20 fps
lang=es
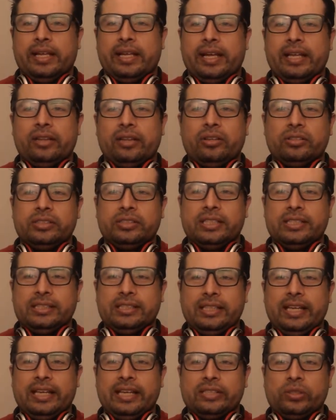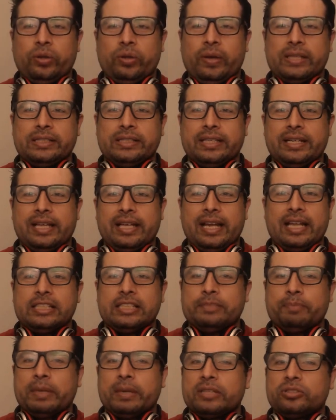Entonces eso va a hacer que
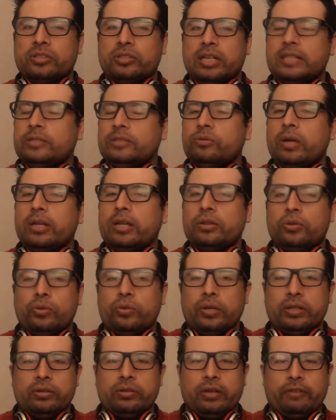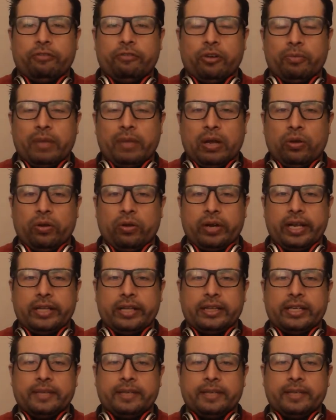las personas no actúen de una forma correcta.